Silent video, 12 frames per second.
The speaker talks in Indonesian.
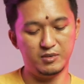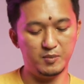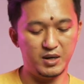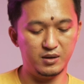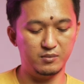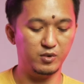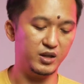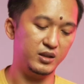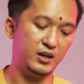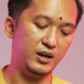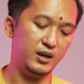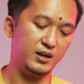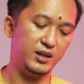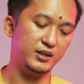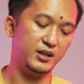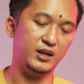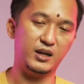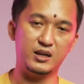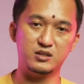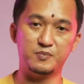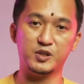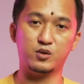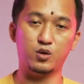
memang mungkin agak kelihatan agak cepat